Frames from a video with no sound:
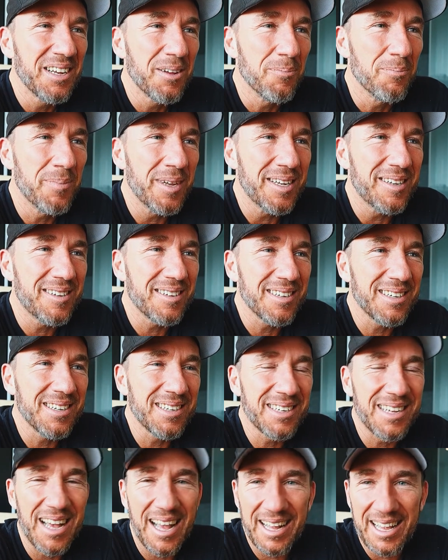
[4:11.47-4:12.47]
mit
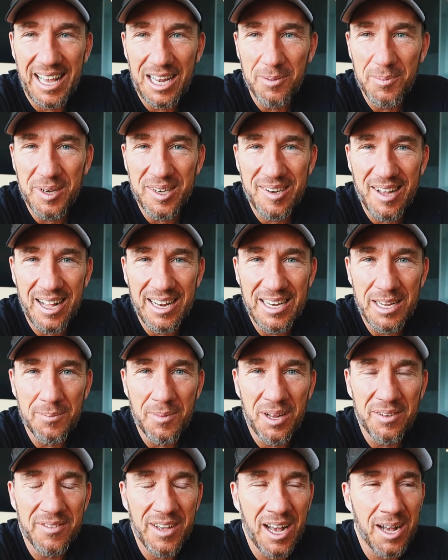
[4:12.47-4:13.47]
äh,
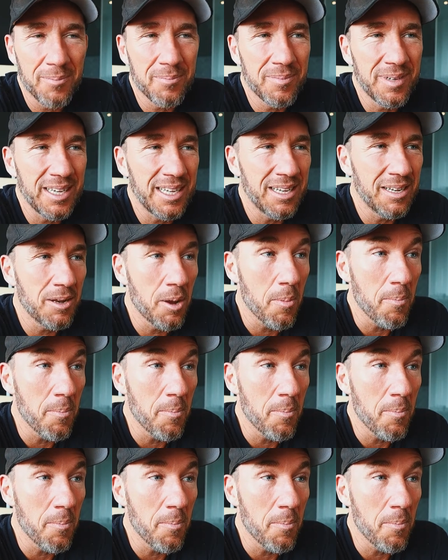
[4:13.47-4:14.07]
Academy-Teilnehmern. Wir haben in